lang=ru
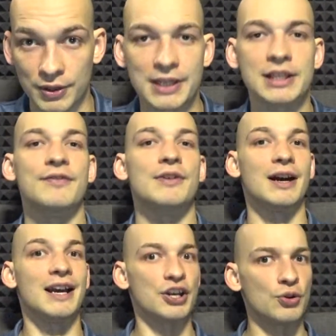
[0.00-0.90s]
Если вы
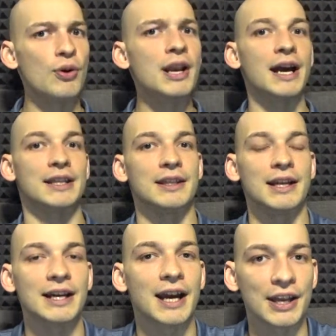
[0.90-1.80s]
регулярно
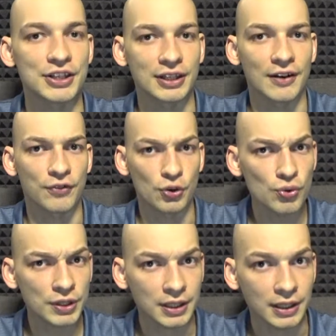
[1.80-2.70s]
налегаете на
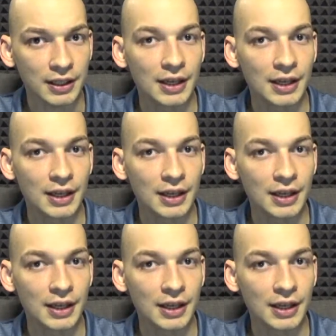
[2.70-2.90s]
фрукты,